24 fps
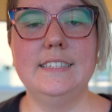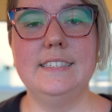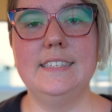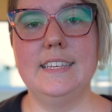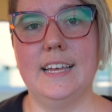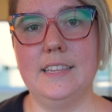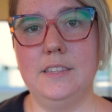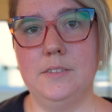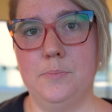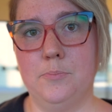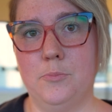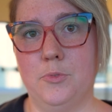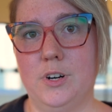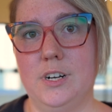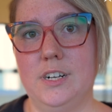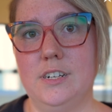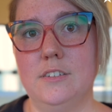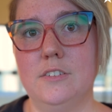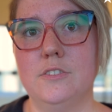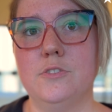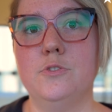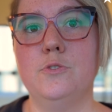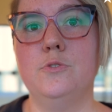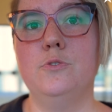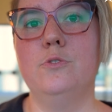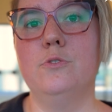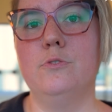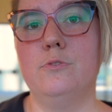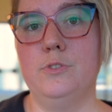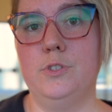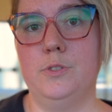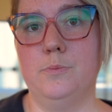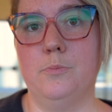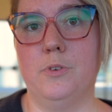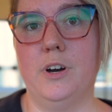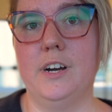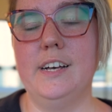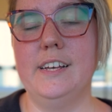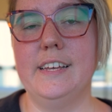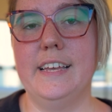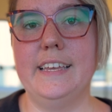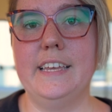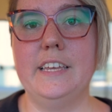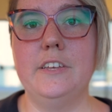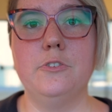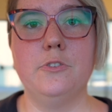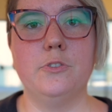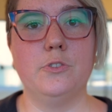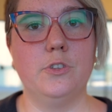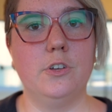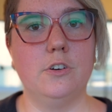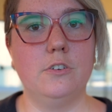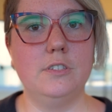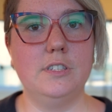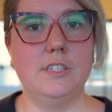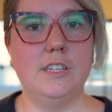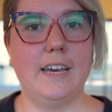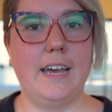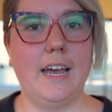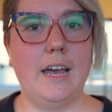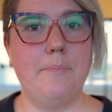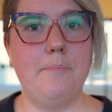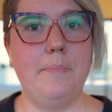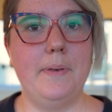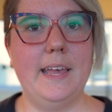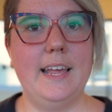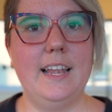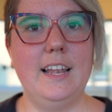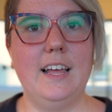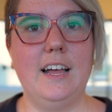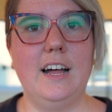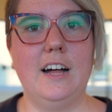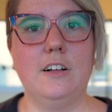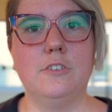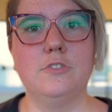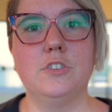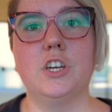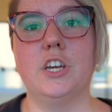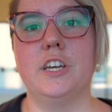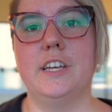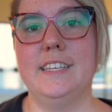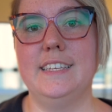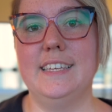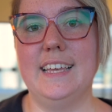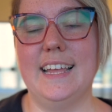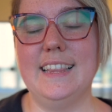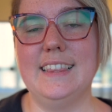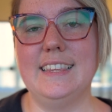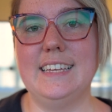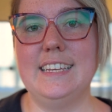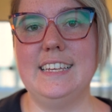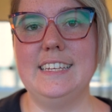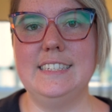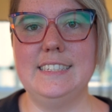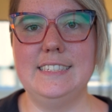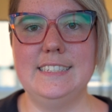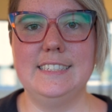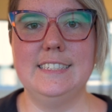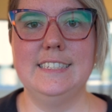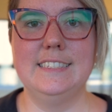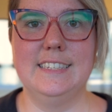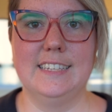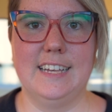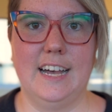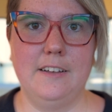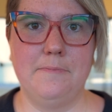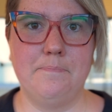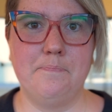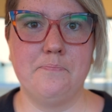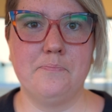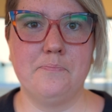4 mois, 12 mois et une dose de rappel entre 4 et 6 ans.